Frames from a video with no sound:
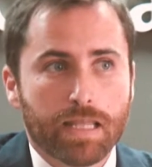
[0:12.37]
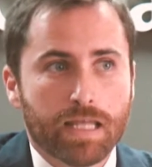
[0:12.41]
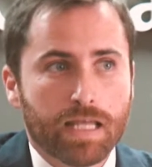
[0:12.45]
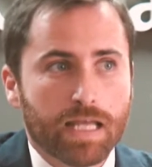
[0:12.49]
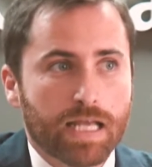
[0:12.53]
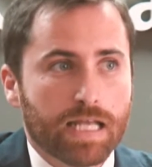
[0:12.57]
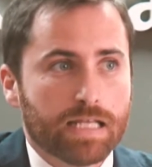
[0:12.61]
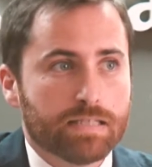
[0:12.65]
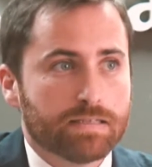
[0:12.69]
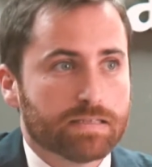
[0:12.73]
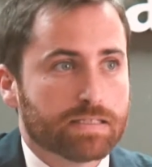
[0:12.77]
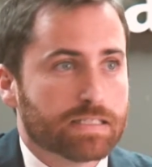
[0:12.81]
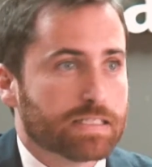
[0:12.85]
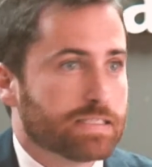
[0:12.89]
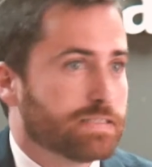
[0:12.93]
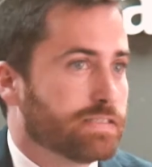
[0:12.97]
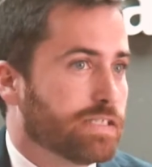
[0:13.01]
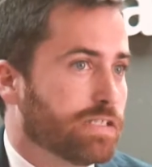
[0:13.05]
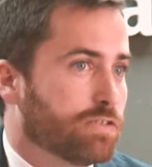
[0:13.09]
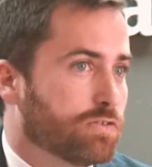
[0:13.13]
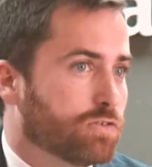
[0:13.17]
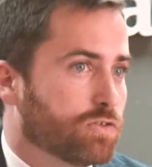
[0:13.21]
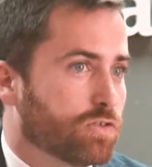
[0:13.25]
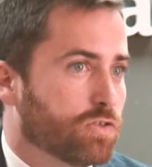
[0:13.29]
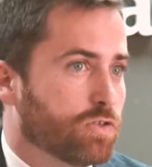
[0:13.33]
en
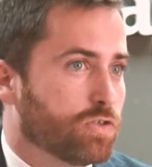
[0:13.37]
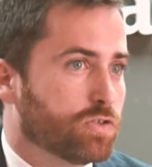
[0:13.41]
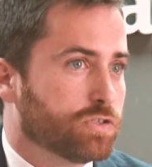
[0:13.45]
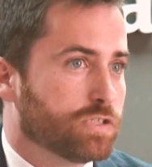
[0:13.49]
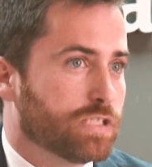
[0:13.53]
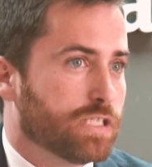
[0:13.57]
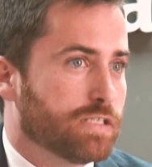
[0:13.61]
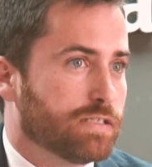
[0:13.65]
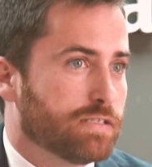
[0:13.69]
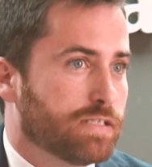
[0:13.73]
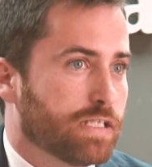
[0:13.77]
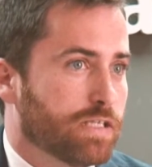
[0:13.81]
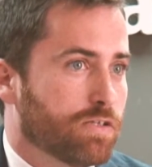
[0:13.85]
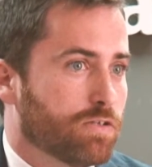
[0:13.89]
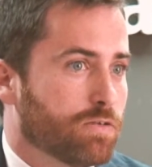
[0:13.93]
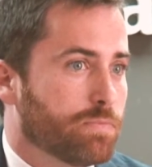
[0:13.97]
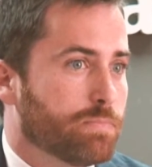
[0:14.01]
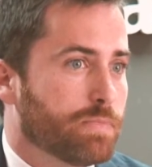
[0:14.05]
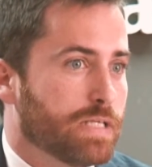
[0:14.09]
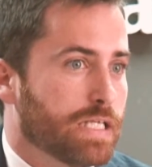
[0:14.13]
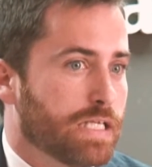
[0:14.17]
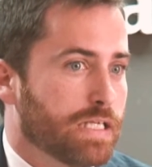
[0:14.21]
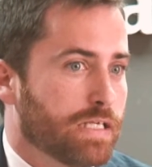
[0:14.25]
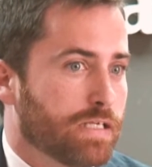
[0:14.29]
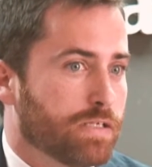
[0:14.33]

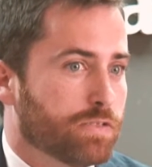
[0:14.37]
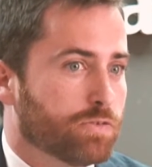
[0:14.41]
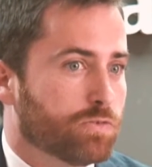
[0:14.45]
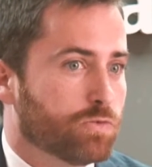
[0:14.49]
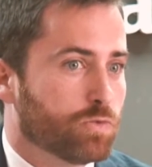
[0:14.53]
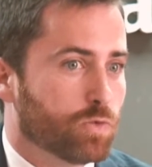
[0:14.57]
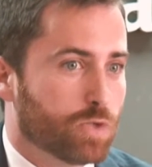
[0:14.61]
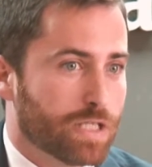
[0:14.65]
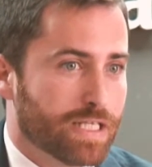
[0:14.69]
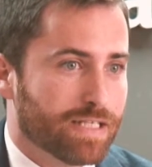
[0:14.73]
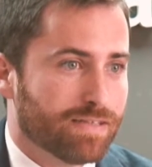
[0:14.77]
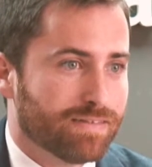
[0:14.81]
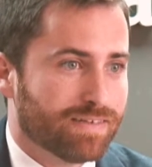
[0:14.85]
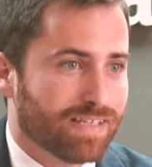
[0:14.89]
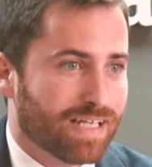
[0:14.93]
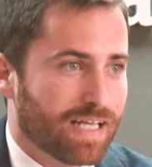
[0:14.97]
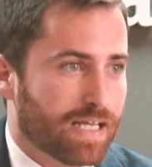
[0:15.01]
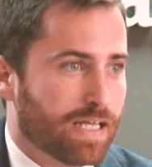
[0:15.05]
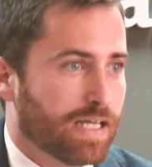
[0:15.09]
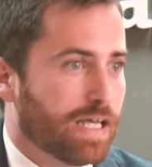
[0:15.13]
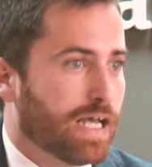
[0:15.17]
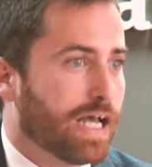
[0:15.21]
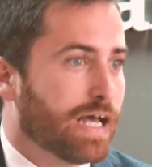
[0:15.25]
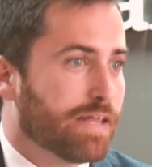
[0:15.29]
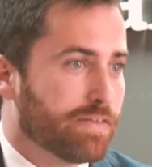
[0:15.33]
382.000
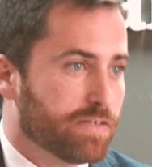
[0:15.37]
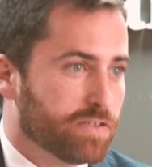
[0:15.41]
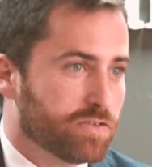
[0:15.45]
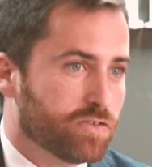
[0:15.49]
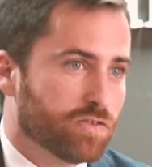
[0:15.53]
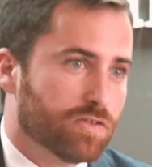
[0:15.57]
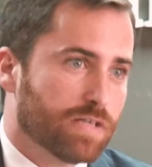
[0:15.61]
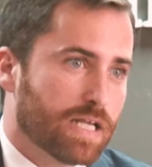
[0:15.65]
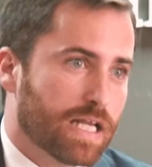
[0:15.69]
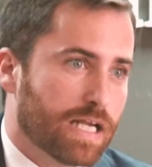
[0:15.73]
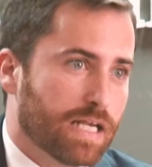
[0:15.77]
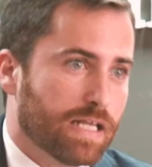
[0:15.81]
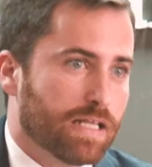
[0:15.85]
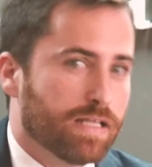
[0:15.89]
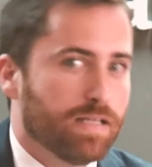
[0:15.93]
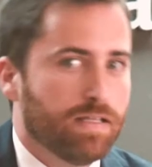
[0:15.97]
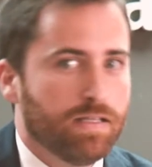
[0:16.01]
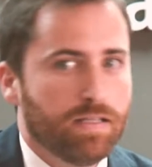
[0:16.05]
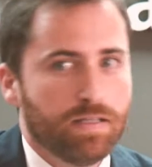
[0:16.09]
turistas adicionales.